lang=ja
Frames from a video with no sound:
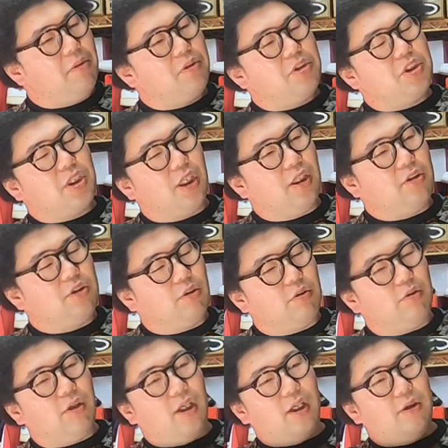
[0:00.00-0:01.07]
口かなちょっ
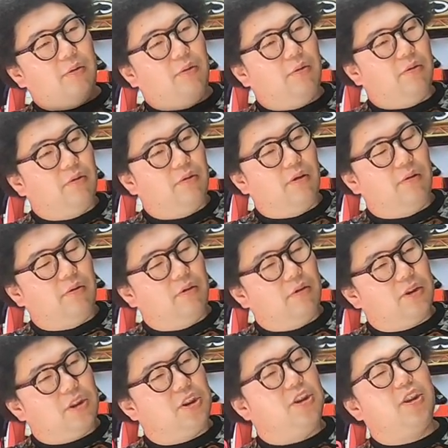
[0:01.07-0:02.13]
とね、あの、
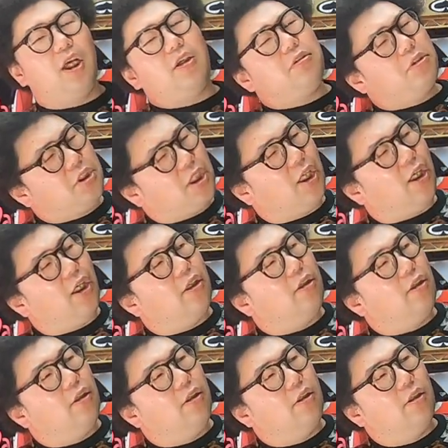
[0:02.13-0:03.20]
新南口かな
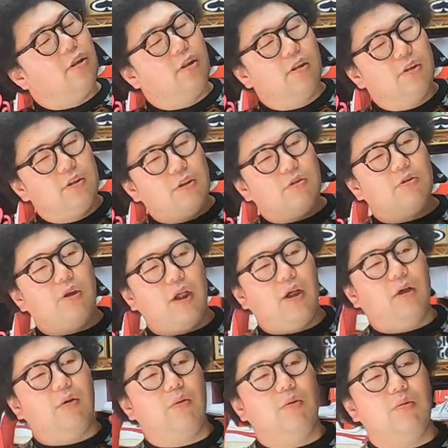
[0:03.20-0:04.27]
ちょっとね、あ
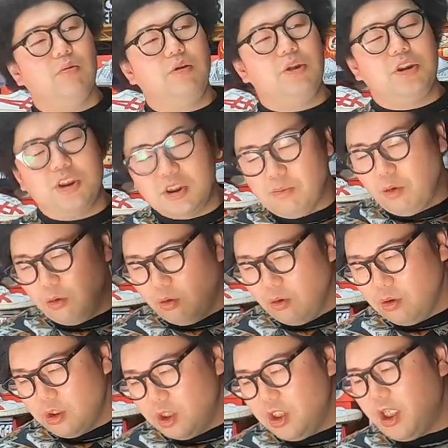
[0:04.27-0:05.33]
の、いつもの
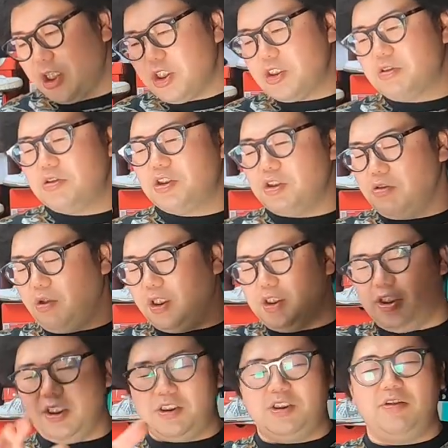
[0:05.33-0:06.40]
東口の
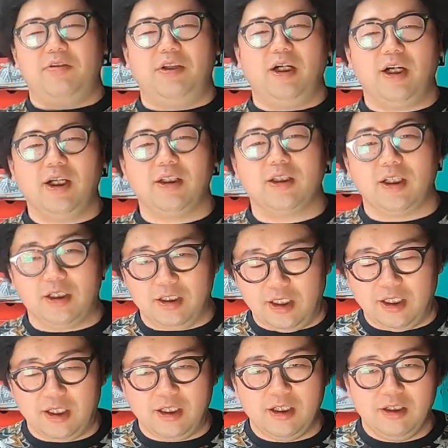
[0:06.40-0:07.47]
アディダスではなかったん
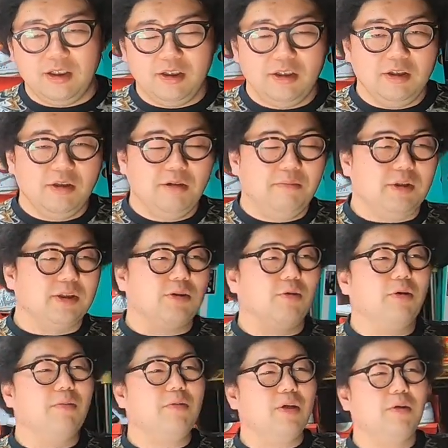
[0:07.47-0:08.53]
で、まあ、そ
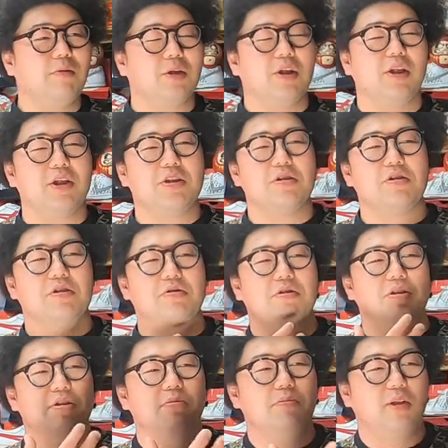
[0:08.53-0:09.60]
れもね、俺東口普
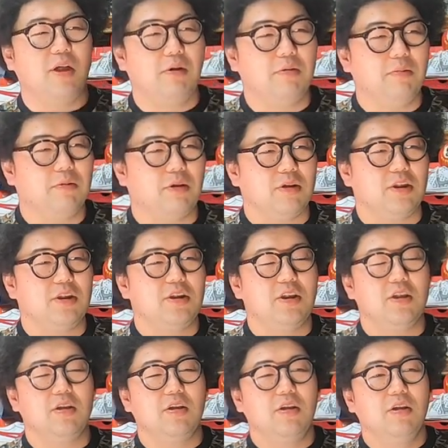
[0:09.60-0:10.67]
通に向かおうと思ったら全然、